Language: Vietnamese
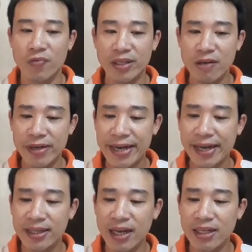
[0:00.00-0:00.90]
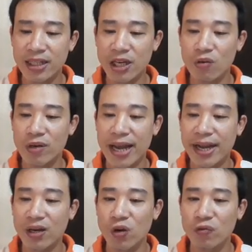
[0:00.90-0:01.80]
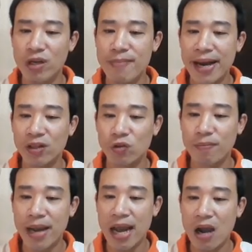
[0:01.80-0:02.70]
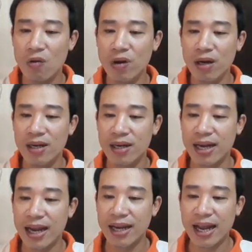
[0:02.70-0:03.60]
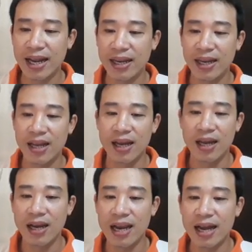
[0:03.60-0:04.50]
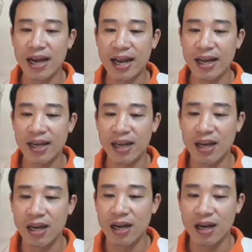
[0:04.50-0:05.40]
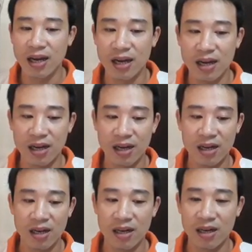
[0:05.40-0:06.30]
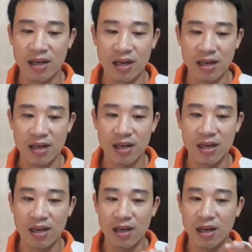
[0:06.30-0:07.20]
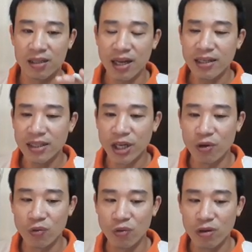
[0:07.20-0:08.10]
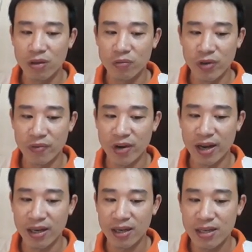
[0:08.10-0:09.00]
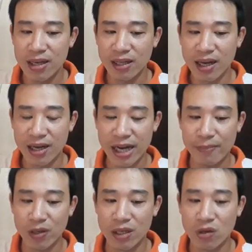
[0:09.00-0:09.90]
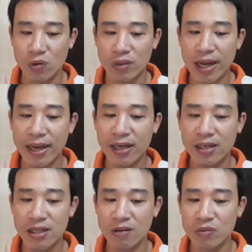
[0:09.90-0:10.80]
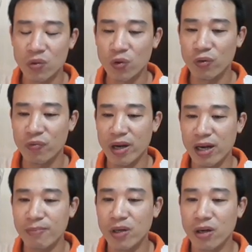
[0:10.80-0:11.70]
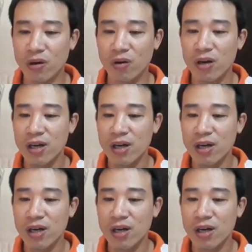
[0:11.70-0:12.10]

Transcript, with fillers: Và trong cái ngày Tân Sửu này đối với bạn tuổi Mão, ngày này là ngày à, à, Tân Sửu. Vì vậy, nhân thần nằm ở cổ tay, trong đùi và âm hộ.